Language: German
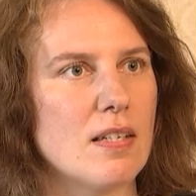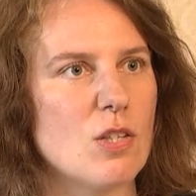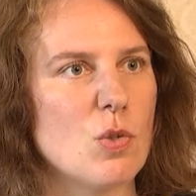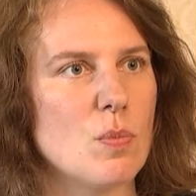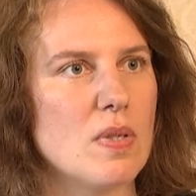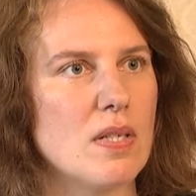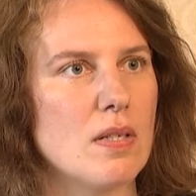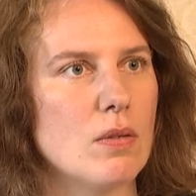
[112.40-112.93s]
dann
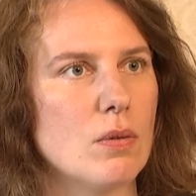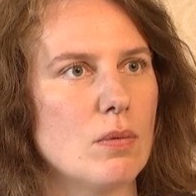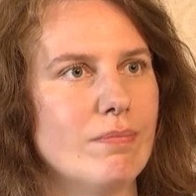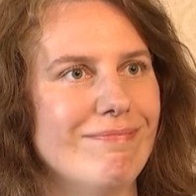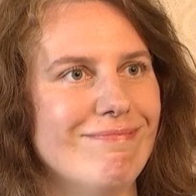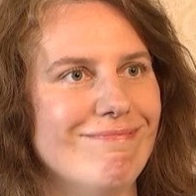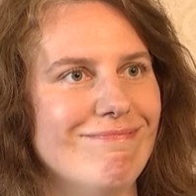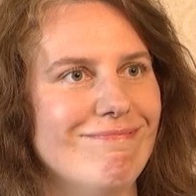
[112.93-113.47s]
so ein bisschen so,
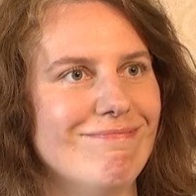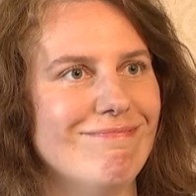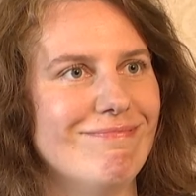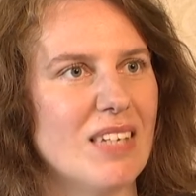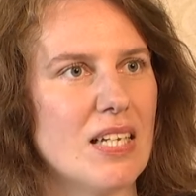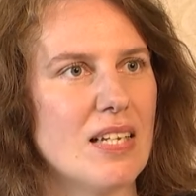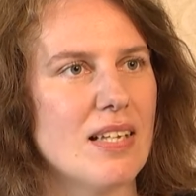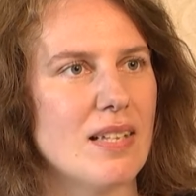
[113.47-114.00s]

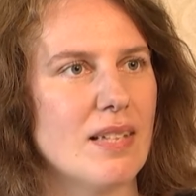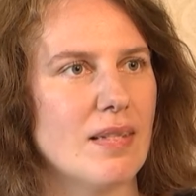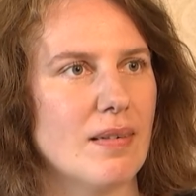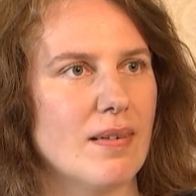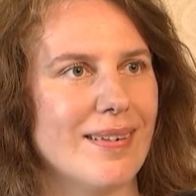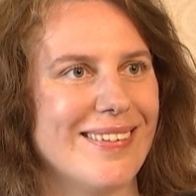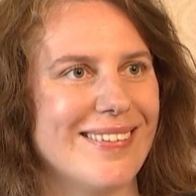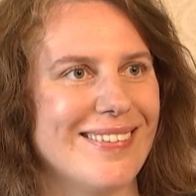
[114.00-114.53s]
hm,
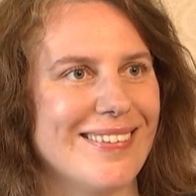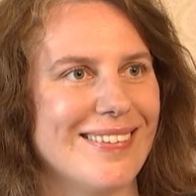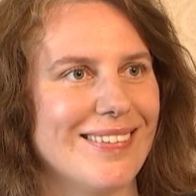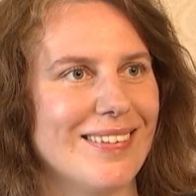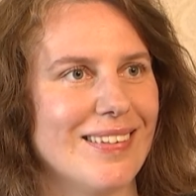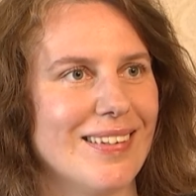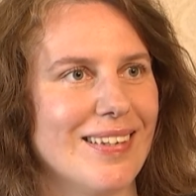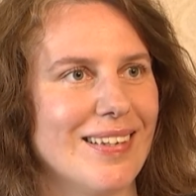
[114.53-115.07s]
oder auch
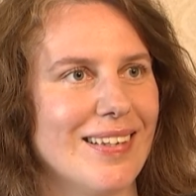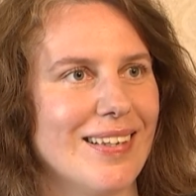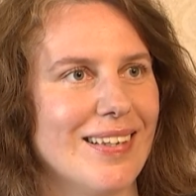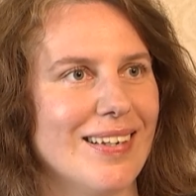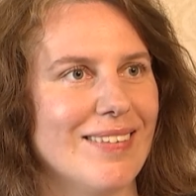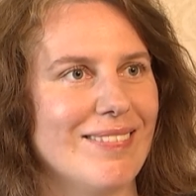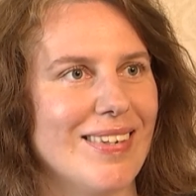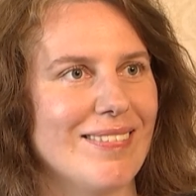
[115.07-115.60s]
so.
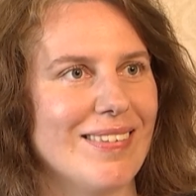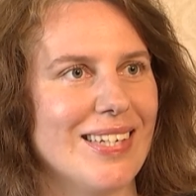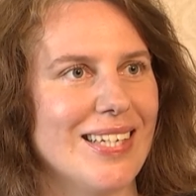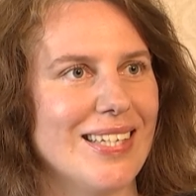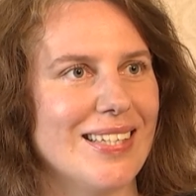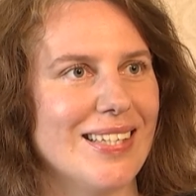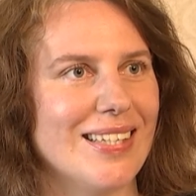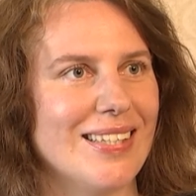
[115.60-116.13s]
Dann merkt man
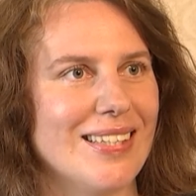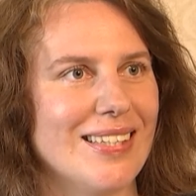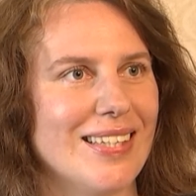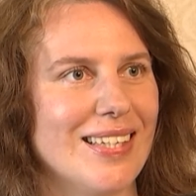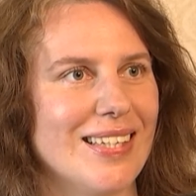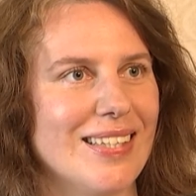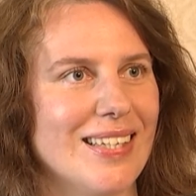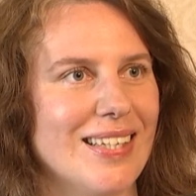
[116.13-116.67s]
halt, das ist nicht
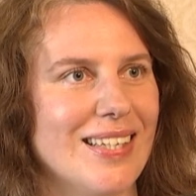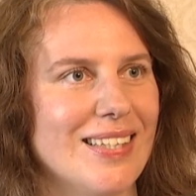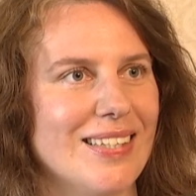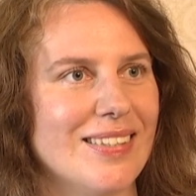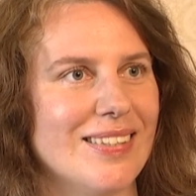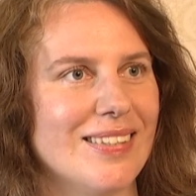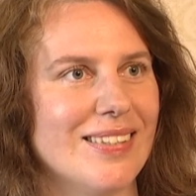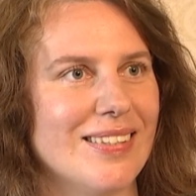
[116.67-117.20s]
echt,
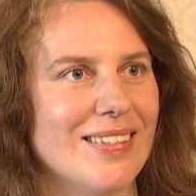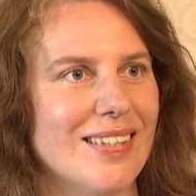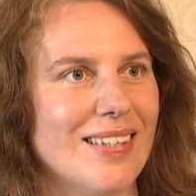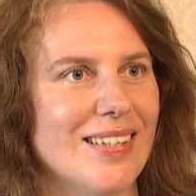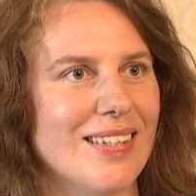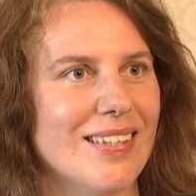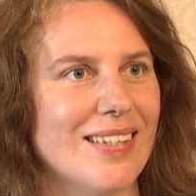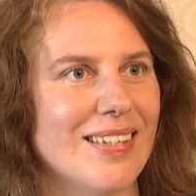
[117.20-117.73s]
hallo,
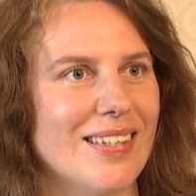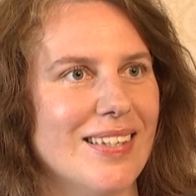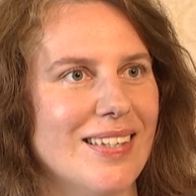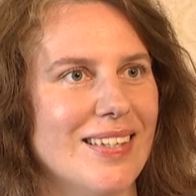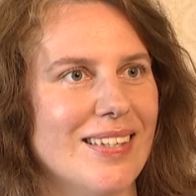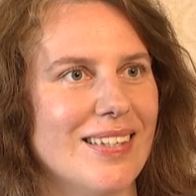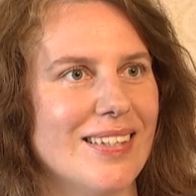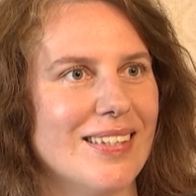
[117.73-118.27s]

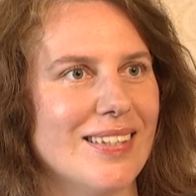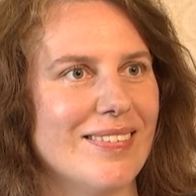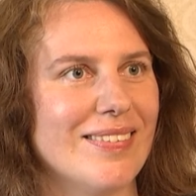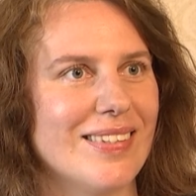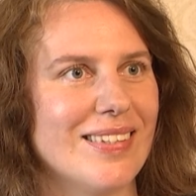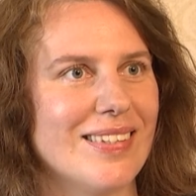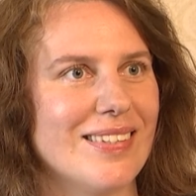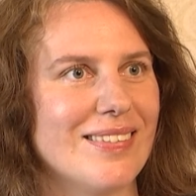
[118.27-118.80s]
hey, ich
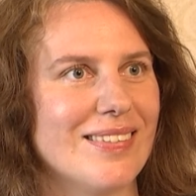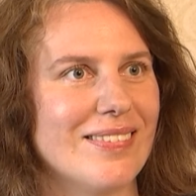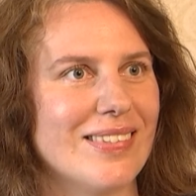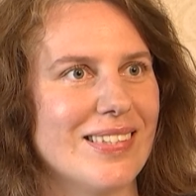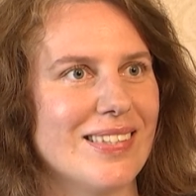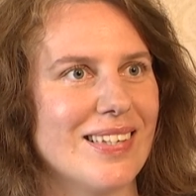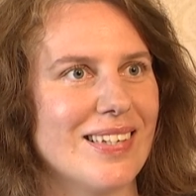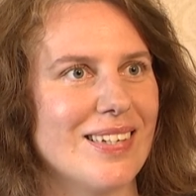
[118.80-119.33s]
bin ihre
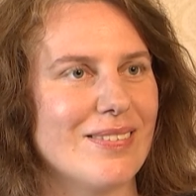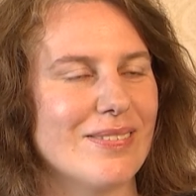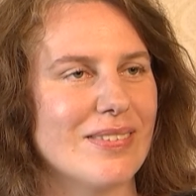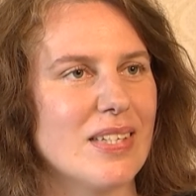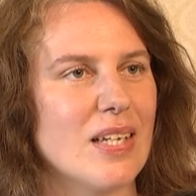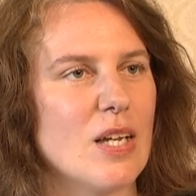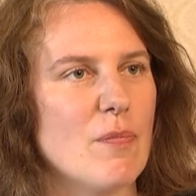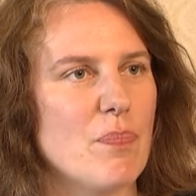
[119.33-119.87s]

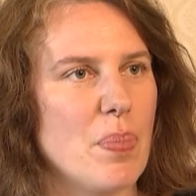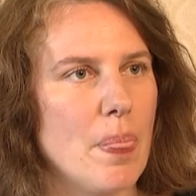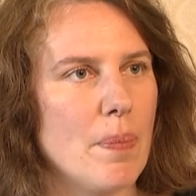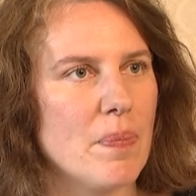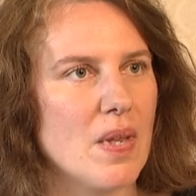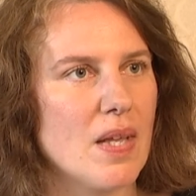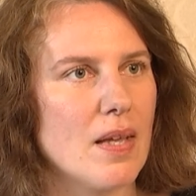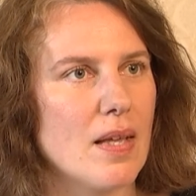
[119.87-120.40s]
Servicekraft. Hm?
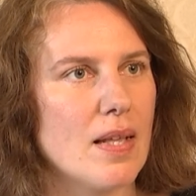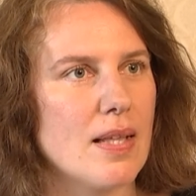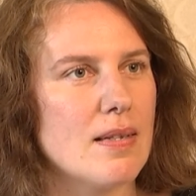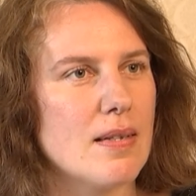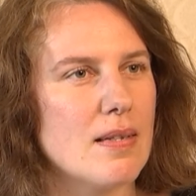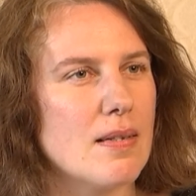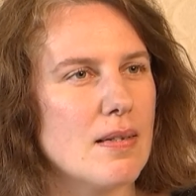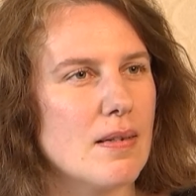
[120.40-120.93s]
Das
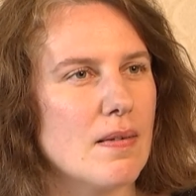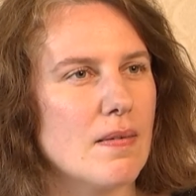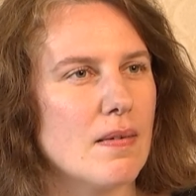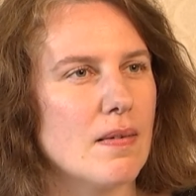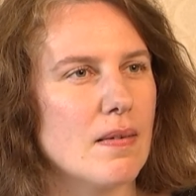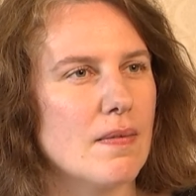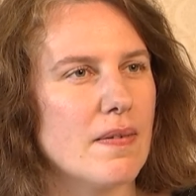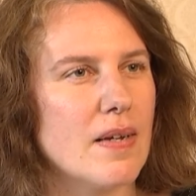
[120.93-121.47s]
ist
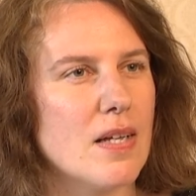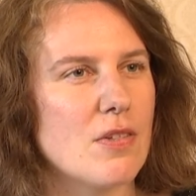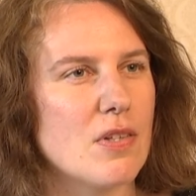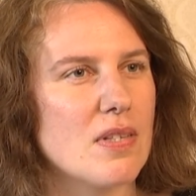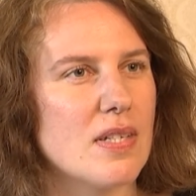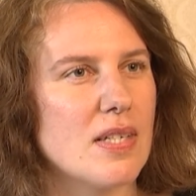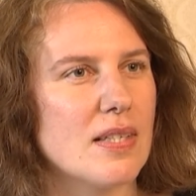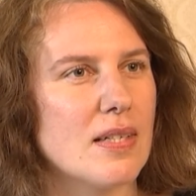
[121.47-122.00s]

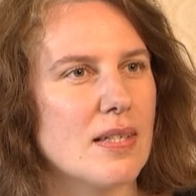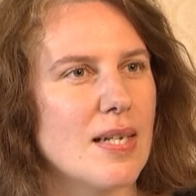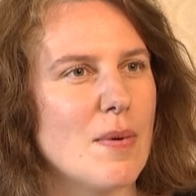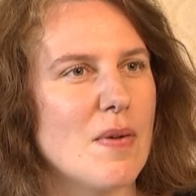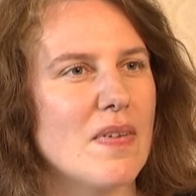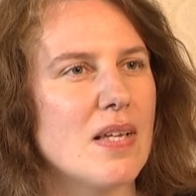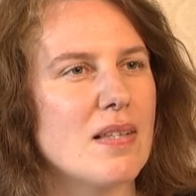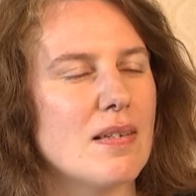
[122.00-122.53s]
falsches Lächeln. Da
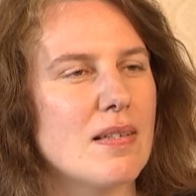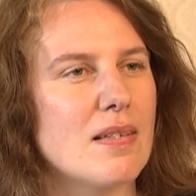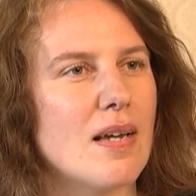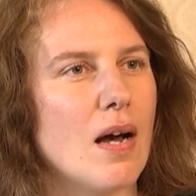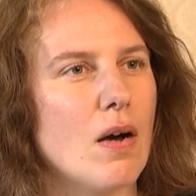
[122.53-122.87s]
bewegen sich die